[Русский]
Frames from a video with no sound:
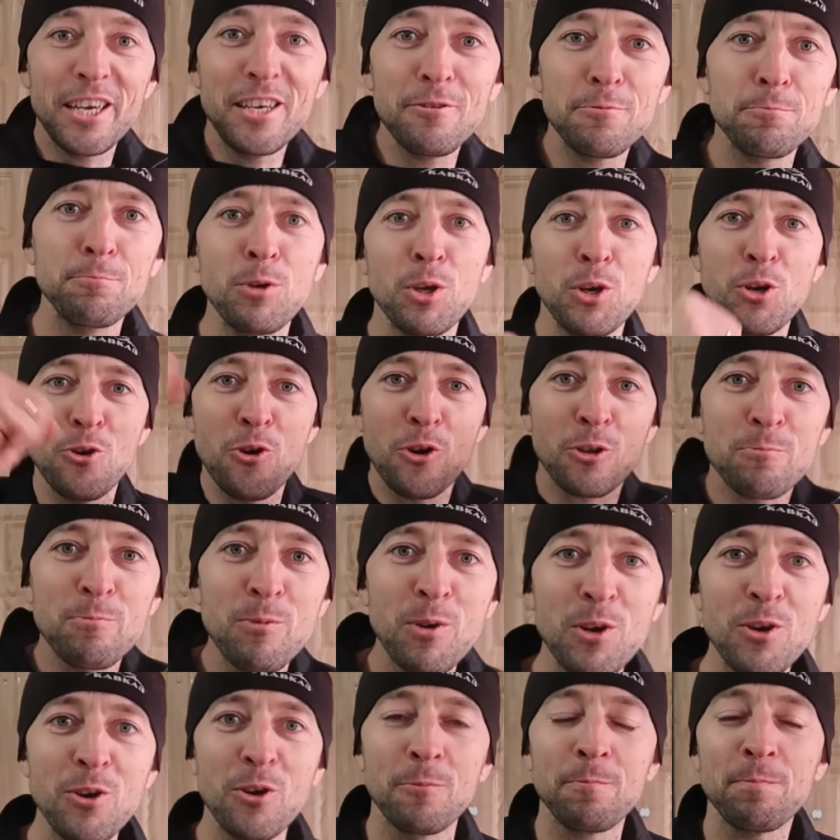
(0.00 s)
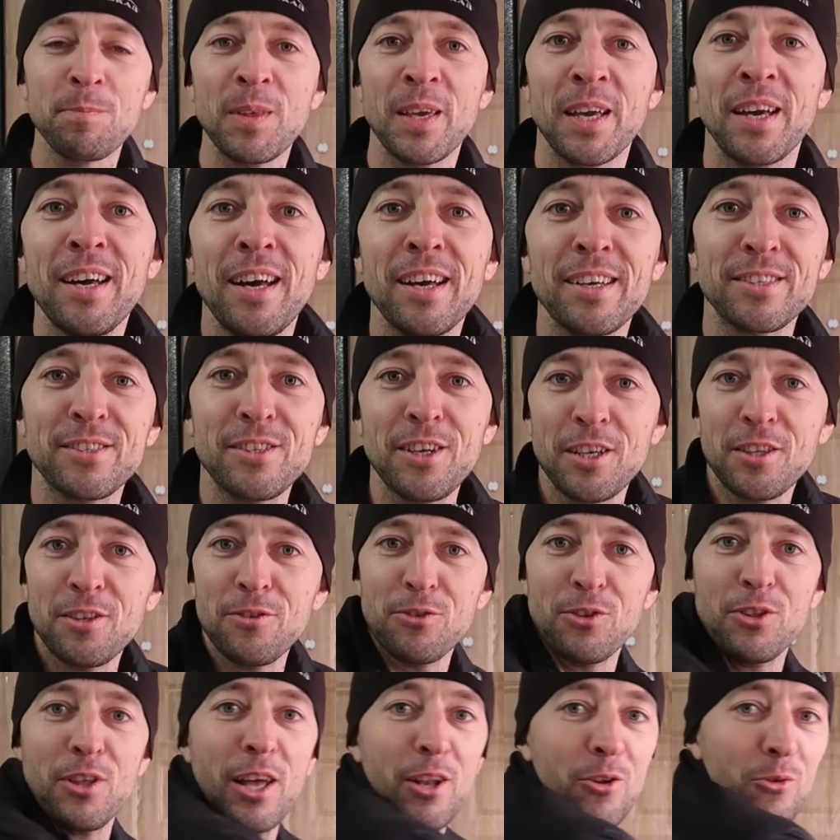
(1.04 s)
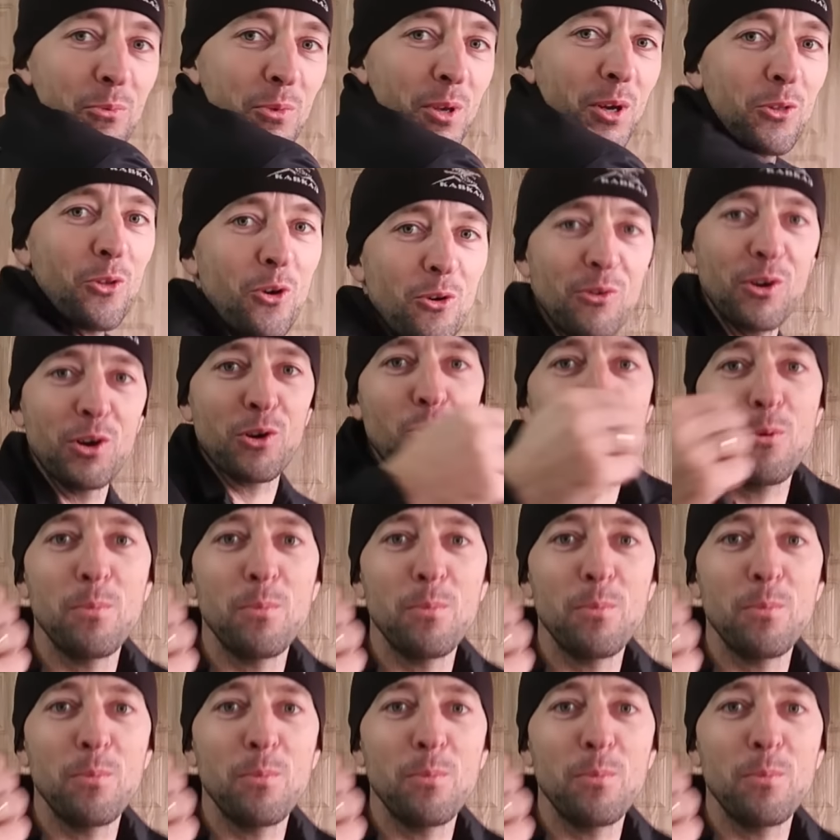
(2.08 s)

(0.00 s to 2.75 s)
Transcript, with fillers: и вперед, вперед. А, кстати, видали, у меня новая